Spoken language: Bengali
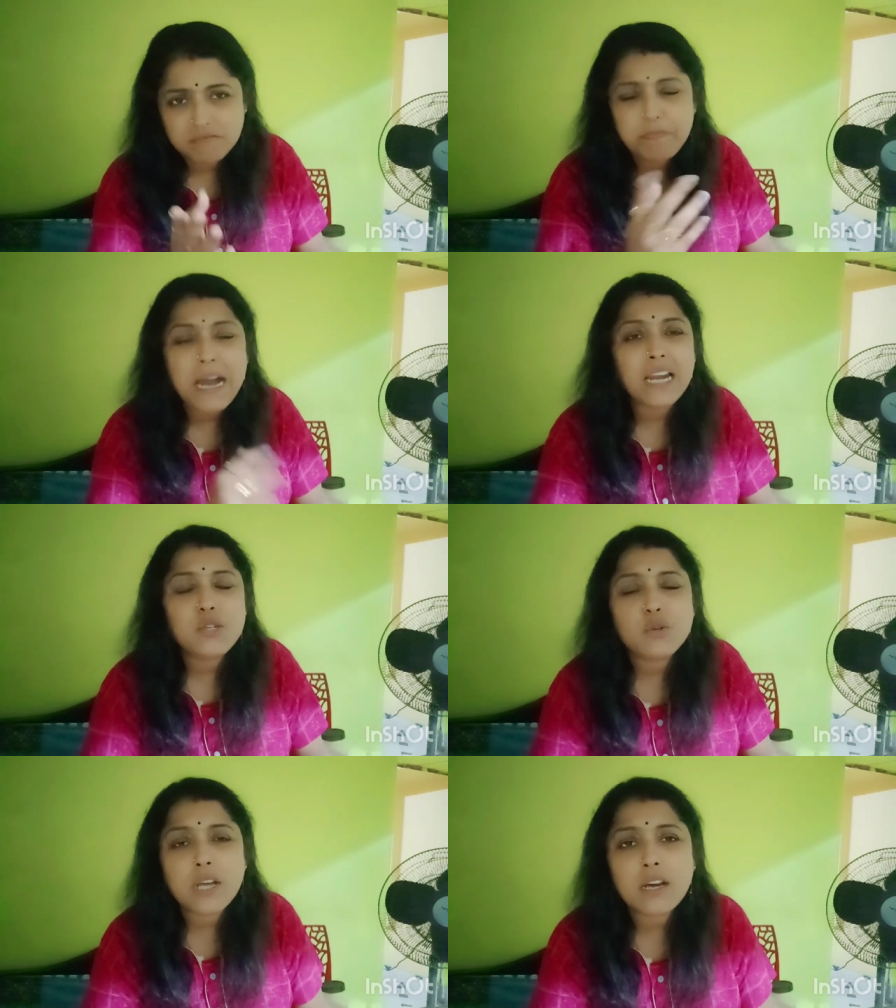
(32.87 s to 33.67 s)
পাগলা
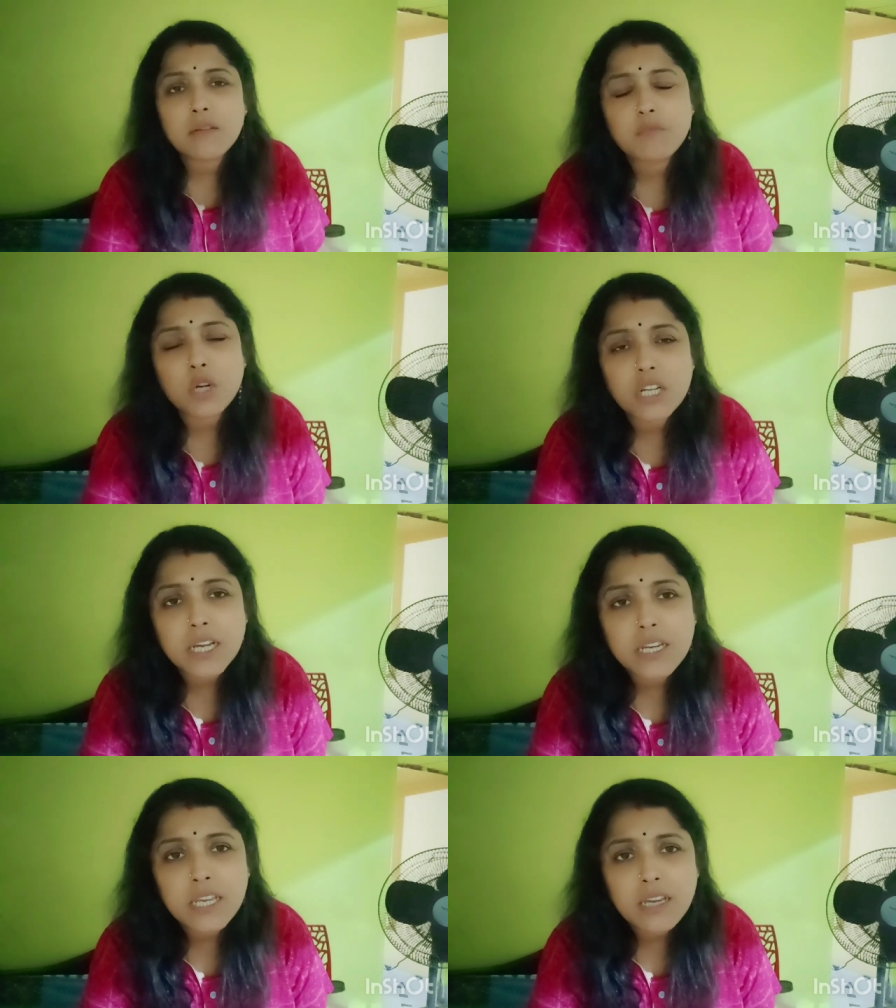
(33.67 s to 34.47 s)
চোদা
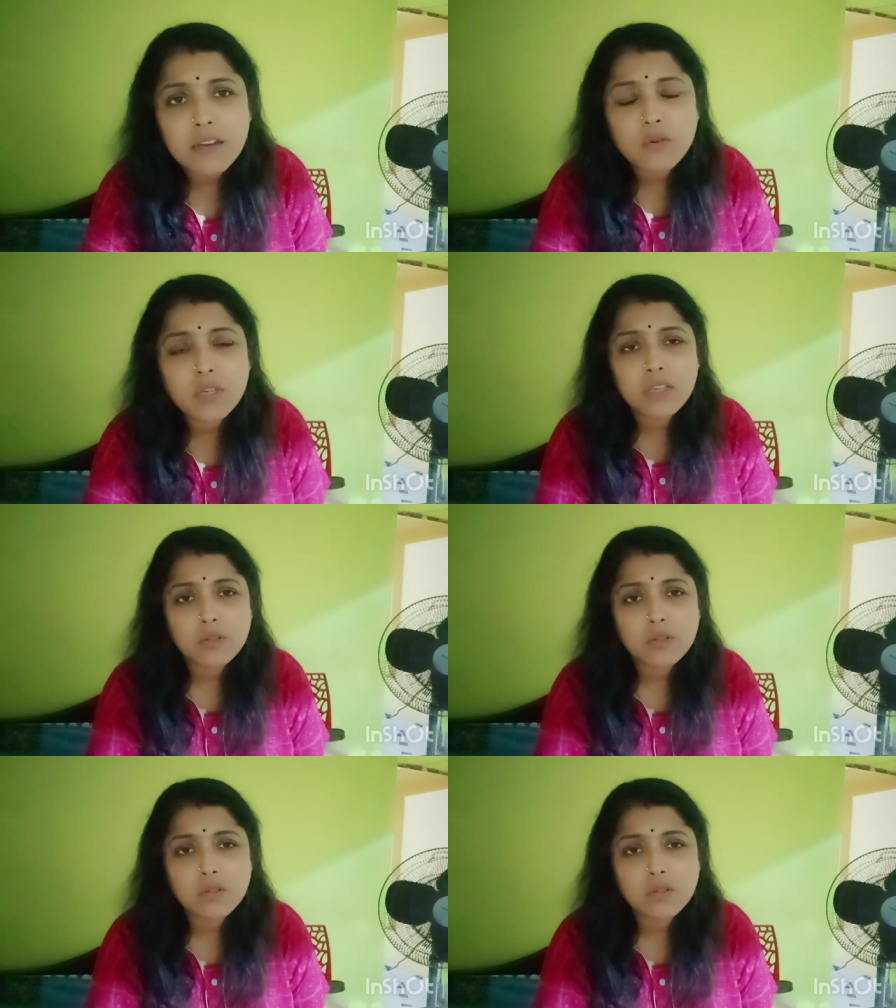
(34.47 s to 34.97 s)
বটটাকে নিয়ে ওই